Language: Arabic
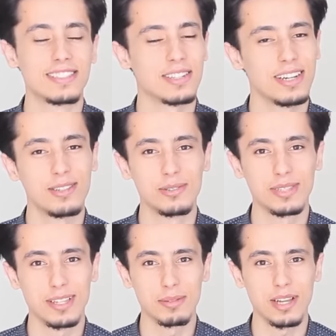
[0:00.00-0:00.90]
آه، صراحة
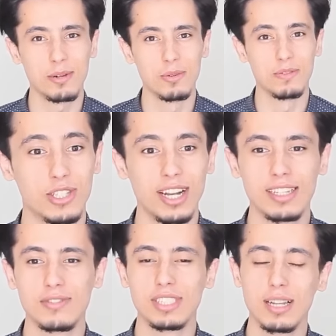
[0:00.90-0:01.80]
الأستاذة بتخوف
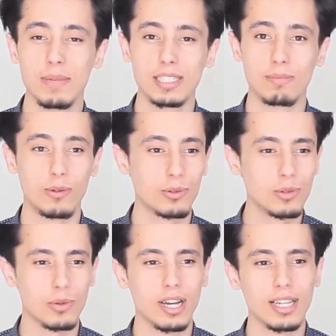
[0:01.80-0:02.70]
فجعلت نفسي لم أسمع
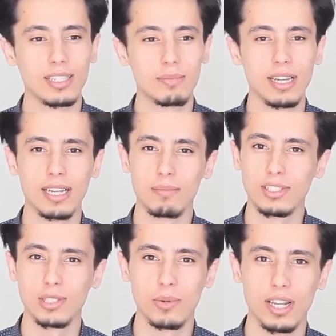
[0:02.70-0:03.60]
وكنت أغادر بين
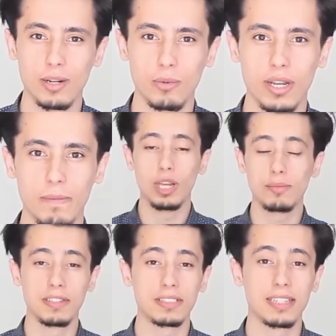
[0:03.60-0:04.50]
المشي والهرولة
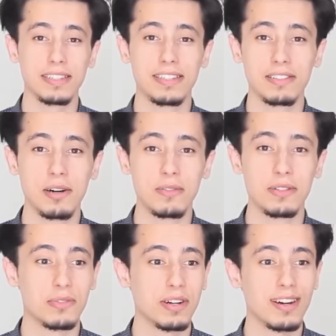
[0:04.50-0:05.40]
ولم تستطع
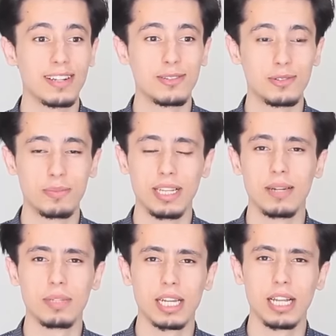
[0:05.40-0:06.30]
إيقافي فقالت لزملاء
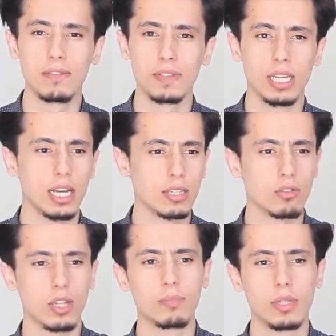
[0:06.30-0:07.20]
من خلفي هذا
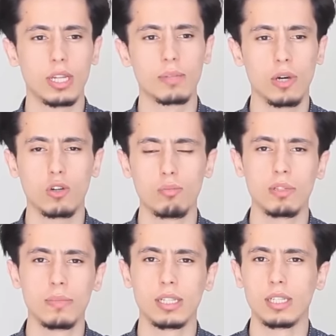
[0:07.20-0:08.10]
الطالب بالذات محروم
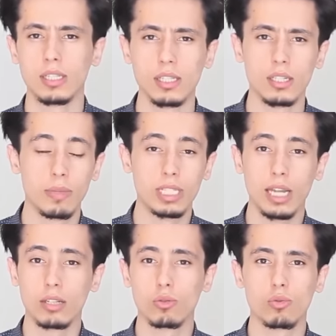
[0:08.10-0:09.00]
من مادتي ثم
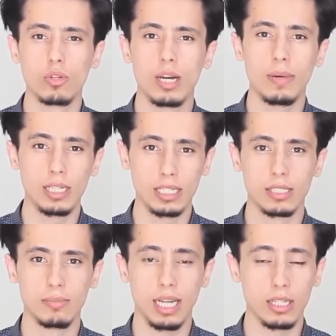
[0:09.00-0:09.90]
سألت الطلاب عن
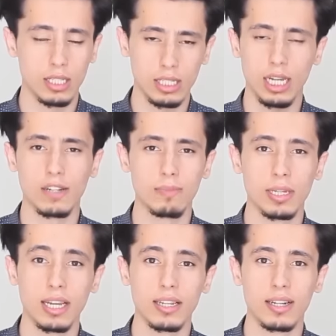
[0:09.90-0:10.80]
اسمي حتى تعرف
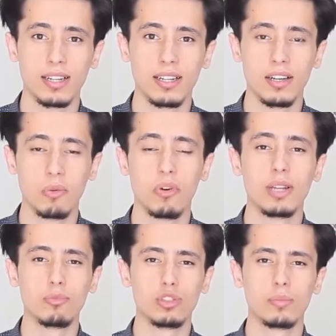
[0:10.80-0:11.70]
من أنا
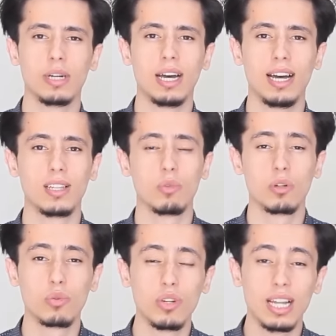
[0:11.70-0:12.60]
ولم يجبها أحد
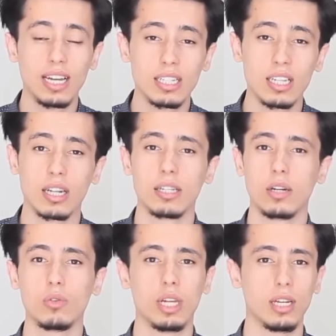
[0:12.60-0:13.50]
والكل أنكر
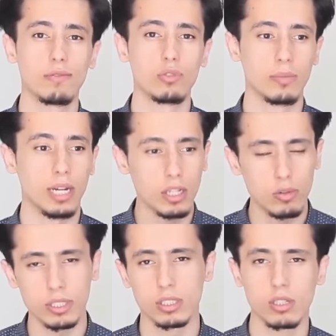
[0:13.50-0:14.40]
أنه يعرفني مع
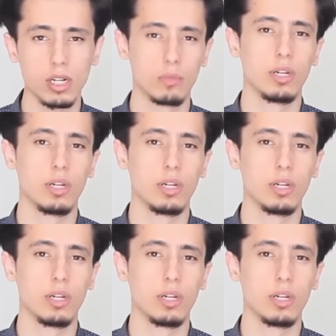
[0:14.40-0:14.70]
أنهم أصدقائي